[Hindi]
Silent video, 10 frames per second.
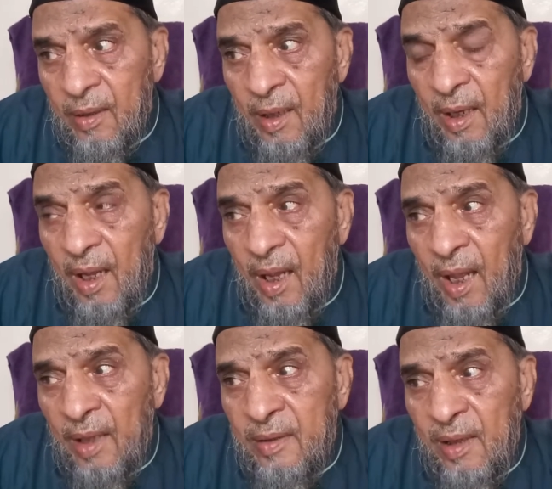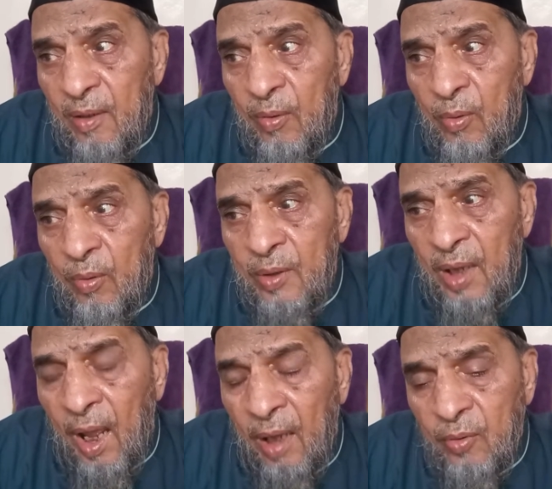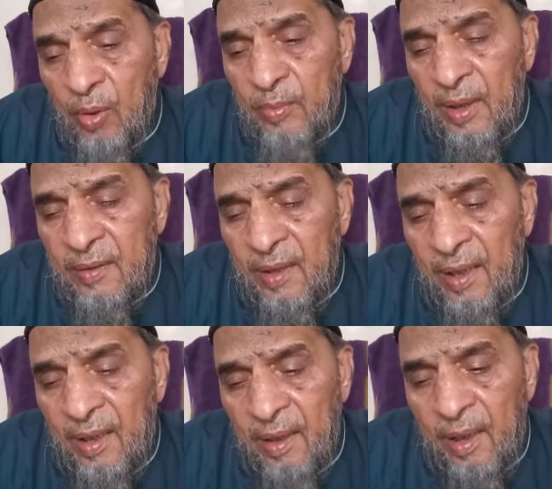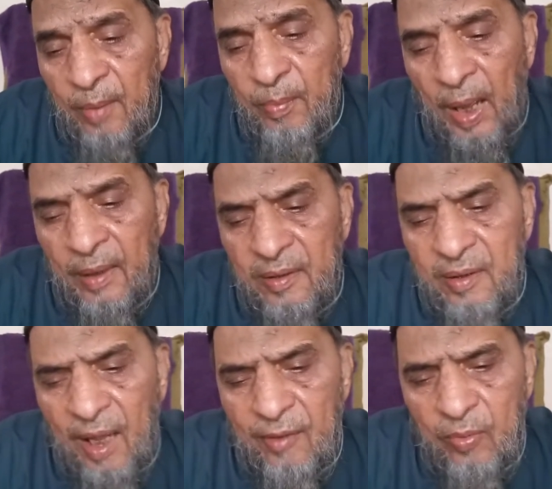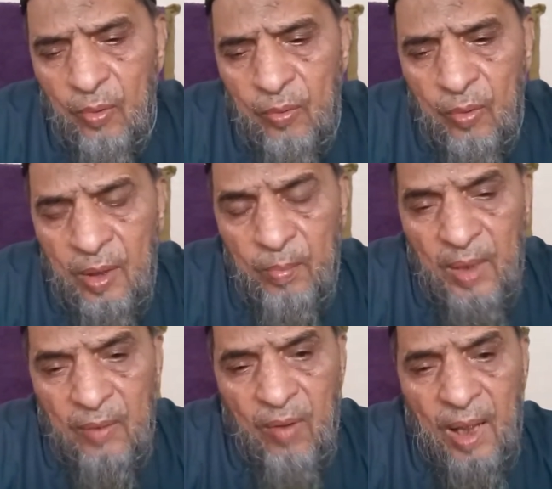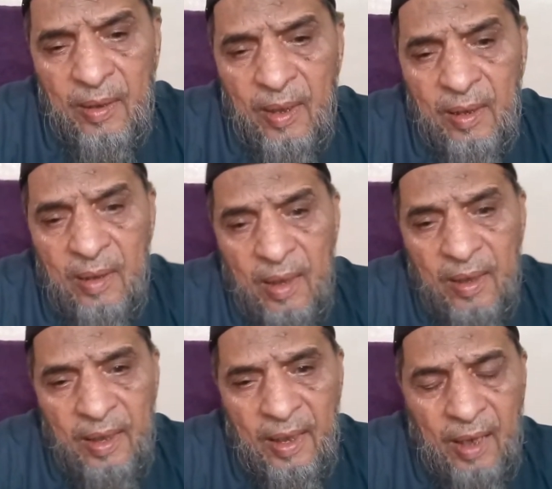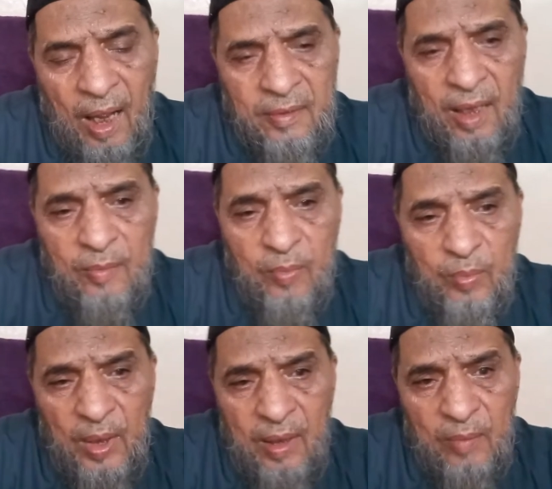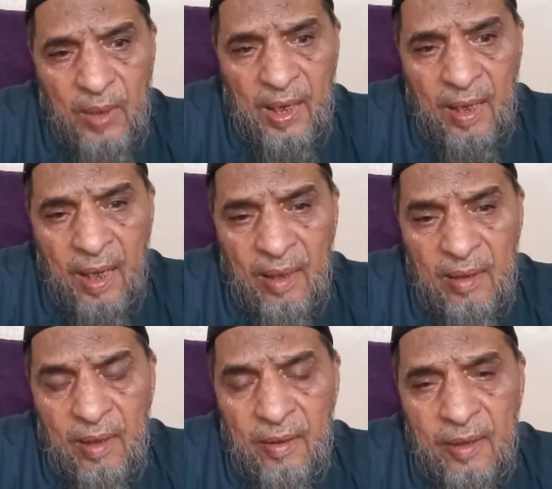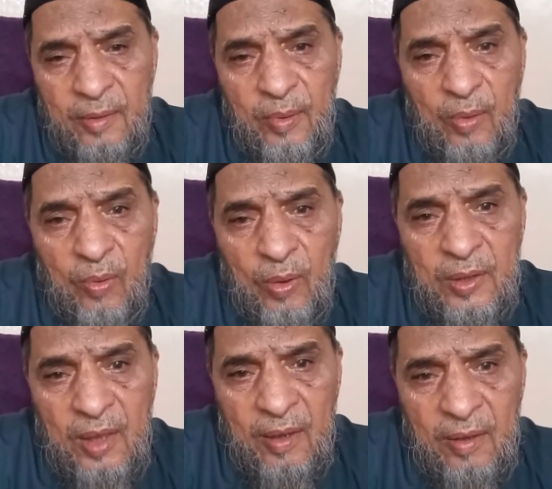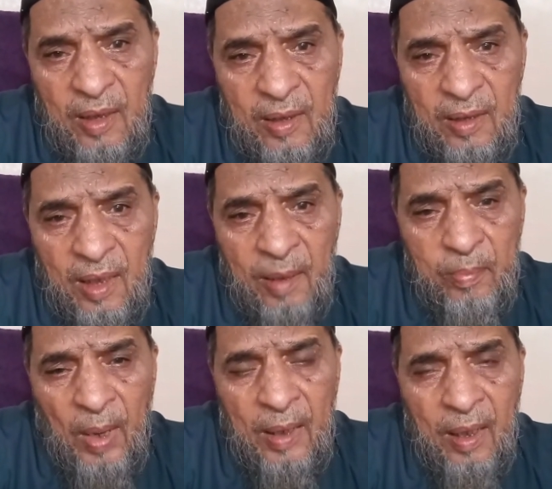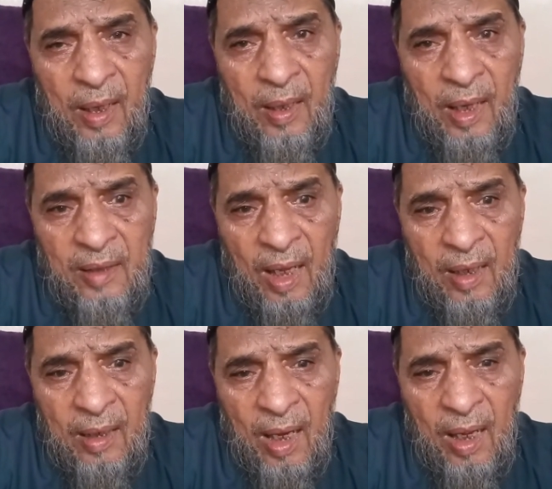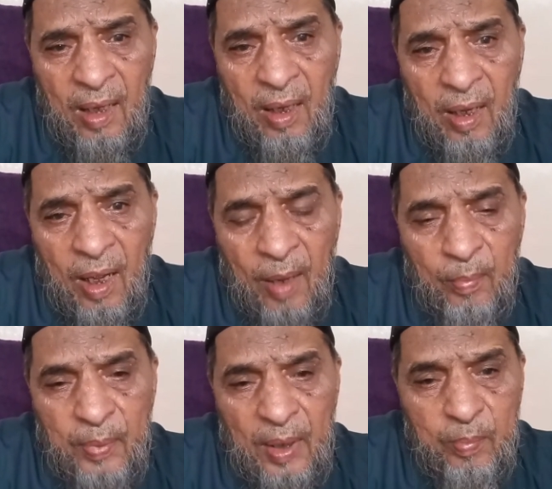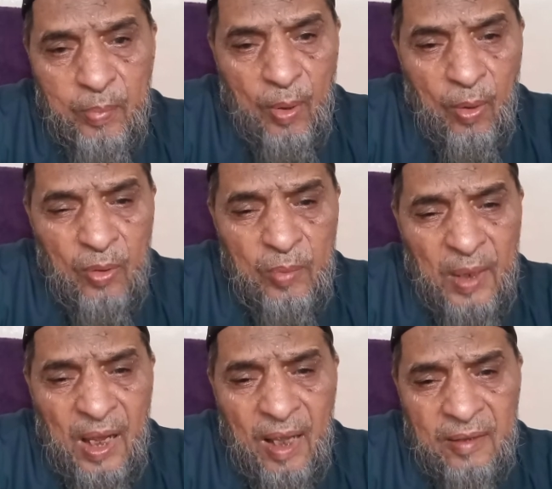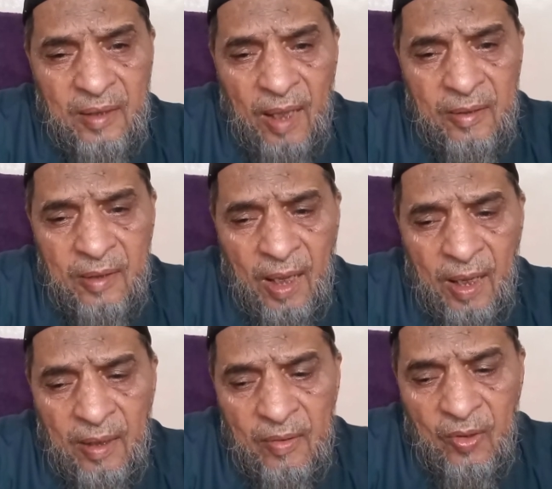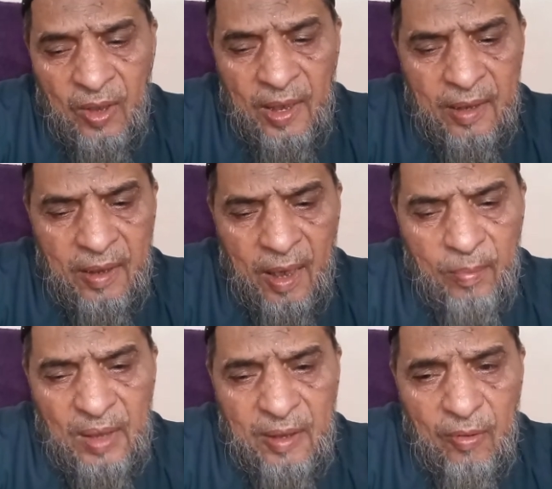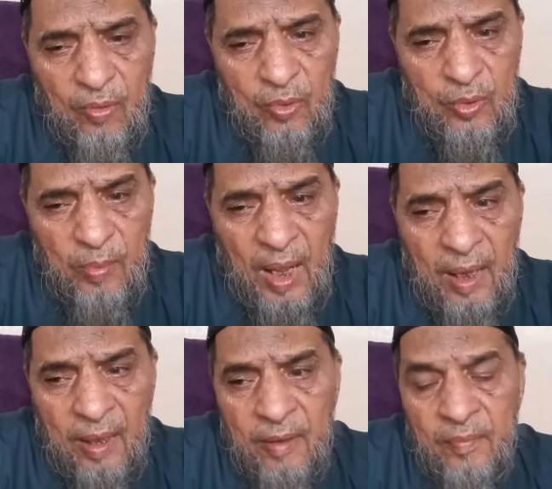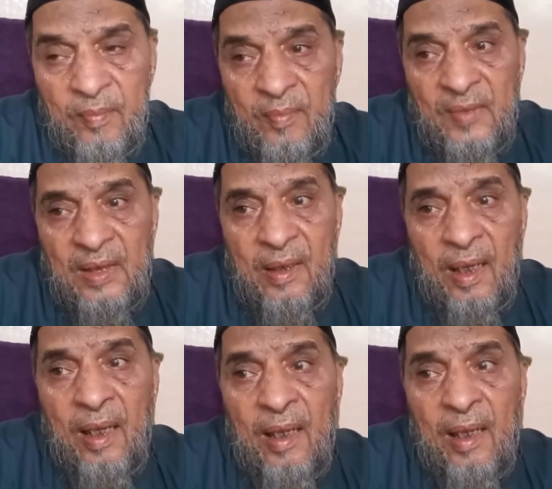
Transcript: कि ऐसे लोगों के हाथों में से पाकिस्तान को उन्होंने मनवा कर एक आज़ाद ममलकत बनाया इसमें कोई शक नहीं कि ये अल्लाह ताला का हम पर बहुत बड़ा एहसान था एक नमत उज़मा है कि